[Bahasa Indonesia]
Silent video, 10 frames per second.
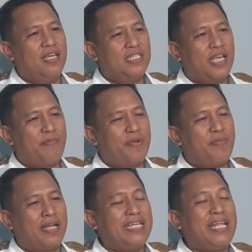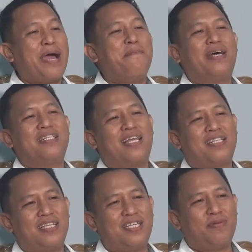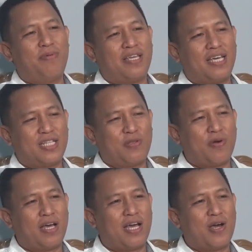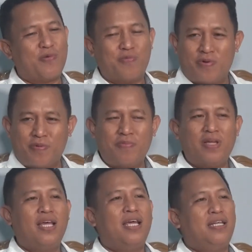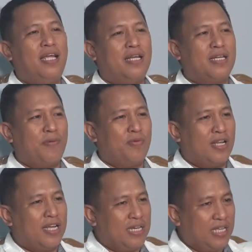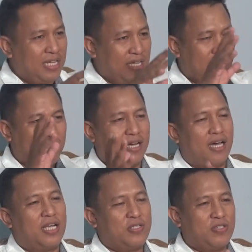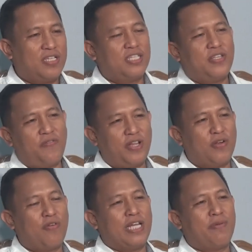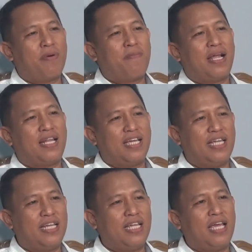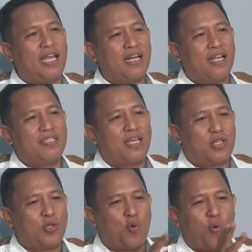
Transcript: saya pribadi diamanati sebagai ketua umum dan kebetulan di uh, Asosiasi Vendor Wedding Pemalang ini adalah satu